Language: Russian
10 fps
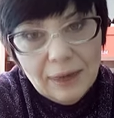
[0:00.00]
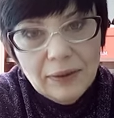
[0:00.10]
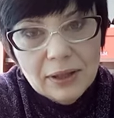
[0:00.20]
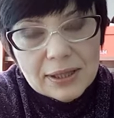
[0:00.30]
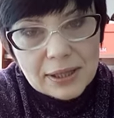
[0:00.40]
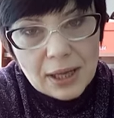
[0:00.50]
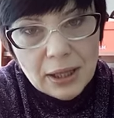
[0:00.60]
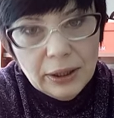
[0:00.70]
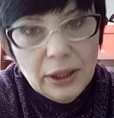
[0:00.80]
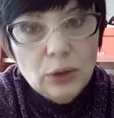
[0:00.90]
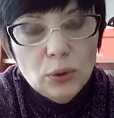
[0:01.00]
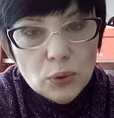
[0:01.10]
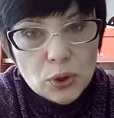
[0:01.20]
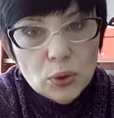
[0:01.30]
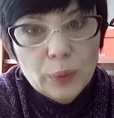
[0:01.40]
о волосах и то,
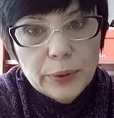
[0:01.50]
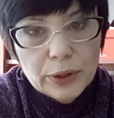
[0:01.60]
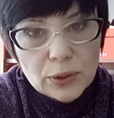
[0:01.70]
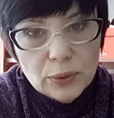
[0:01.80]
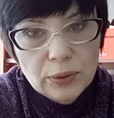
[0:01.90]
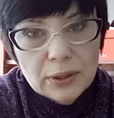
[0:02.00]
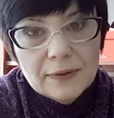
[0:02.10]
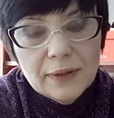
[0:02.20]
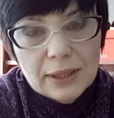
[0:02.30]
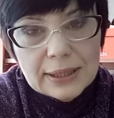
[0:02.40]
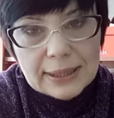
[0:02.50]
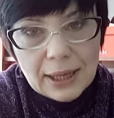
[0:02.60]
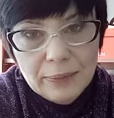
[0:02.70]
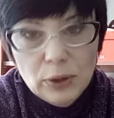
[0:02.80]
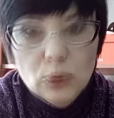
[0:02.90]
что происходит с волосами,